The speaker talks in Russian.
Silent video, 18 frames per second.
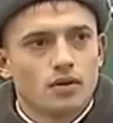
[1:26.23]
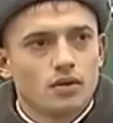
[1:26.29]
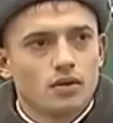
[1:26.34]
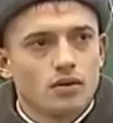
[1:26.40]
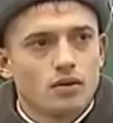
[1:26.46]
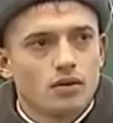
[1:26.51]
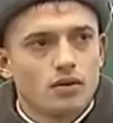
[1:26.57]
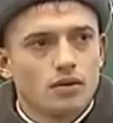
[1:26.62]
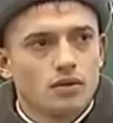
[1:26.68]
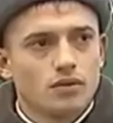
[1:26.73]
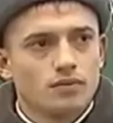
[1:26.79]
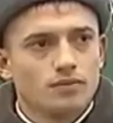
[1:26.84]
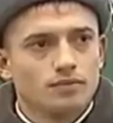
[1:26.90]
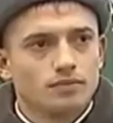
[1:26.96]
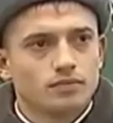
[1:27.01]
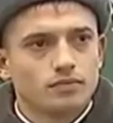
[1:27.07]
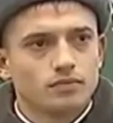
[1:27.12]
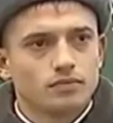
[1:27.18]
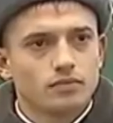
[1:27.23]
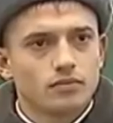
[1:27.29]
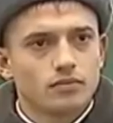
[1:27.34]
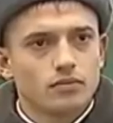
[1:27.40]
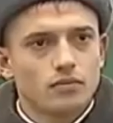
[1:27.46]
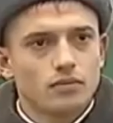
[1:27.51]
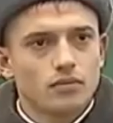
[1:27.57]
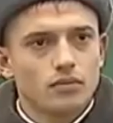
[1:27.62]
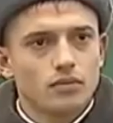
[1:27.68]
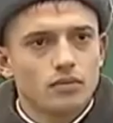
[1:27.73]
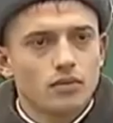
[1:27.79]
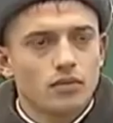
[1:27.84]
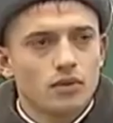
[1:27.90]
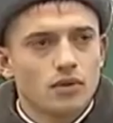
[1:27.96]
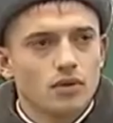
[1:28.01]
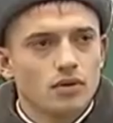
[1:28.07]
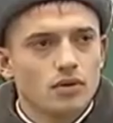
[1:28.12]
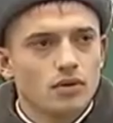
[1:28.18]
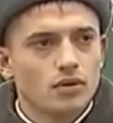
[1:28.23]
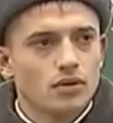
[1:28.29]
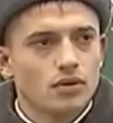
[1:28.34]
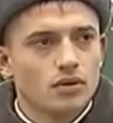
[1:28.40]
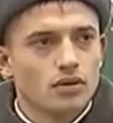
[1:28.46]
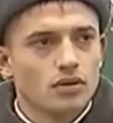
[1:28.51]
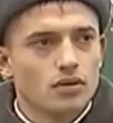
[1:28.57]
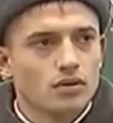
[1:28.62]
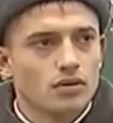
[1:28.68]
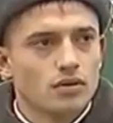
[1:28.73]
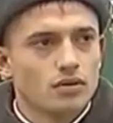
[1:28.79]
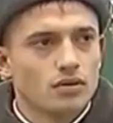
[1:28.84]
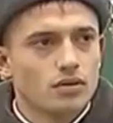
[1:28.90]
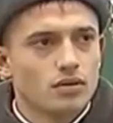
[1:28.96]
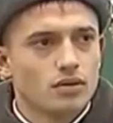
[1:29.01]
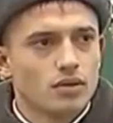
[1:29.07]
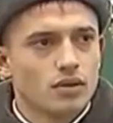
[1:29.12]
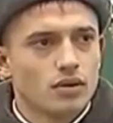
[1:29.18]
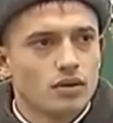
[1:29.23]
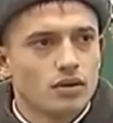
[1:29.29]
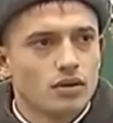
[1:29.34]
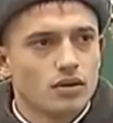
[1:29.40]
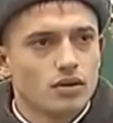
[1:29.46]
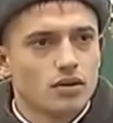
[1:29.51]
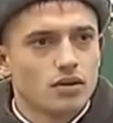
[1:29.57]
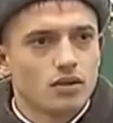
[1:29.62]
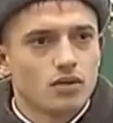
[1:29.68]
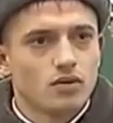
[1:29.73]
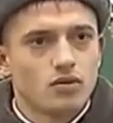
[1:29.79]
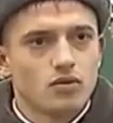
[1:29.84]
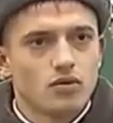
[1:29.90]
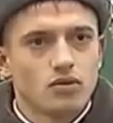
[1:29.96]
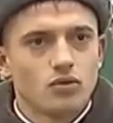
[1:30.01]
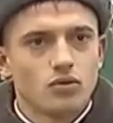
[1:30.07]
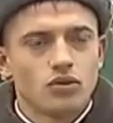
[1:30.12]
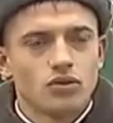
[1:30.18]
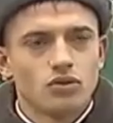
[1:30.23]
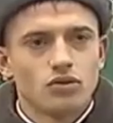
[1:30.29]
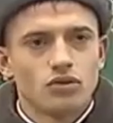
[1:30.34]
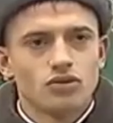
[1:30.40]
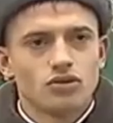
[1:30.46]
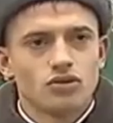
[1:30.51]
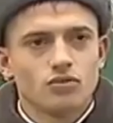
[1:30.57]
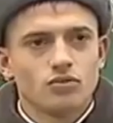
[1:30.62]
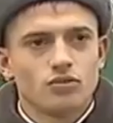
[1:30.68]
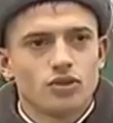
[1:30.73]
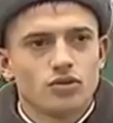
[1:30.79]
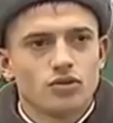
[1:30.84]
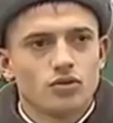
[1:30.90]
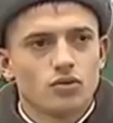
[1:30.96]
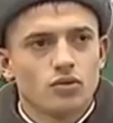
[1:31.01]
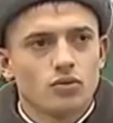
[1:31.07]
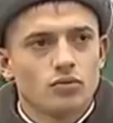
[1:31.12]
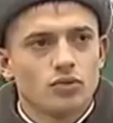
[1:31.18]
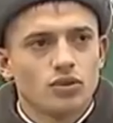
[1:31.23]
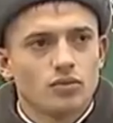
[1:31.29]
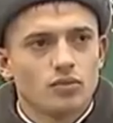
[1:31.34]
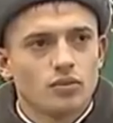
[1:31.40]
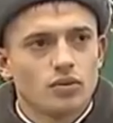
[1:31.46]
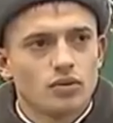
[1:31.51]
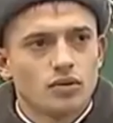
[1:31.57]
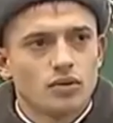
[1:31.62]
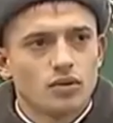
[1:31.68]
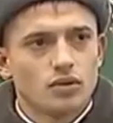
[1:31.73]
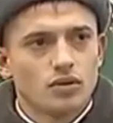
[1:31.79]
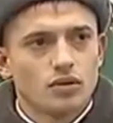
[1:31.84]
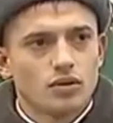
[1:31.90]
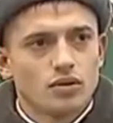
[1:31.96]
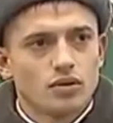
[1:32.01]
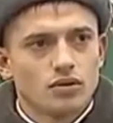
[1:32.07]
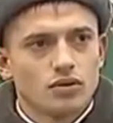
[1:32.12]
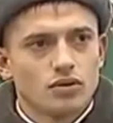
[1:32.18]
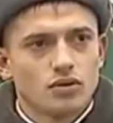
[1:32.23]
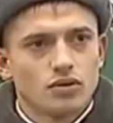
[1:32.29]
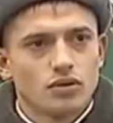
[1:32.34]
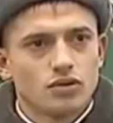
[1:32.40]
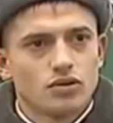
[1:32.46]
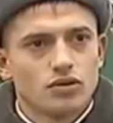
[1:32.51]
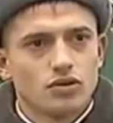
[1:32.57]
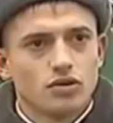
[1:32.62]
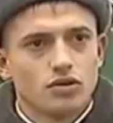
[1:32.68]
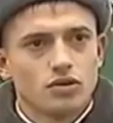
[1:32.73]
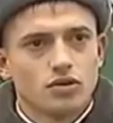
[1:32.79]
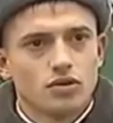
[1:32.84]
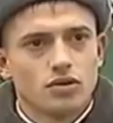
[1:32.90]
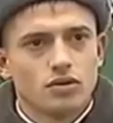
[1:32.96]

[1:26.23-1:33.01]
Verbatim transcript: Эм, э, как? Он должен быть умным. Что еще?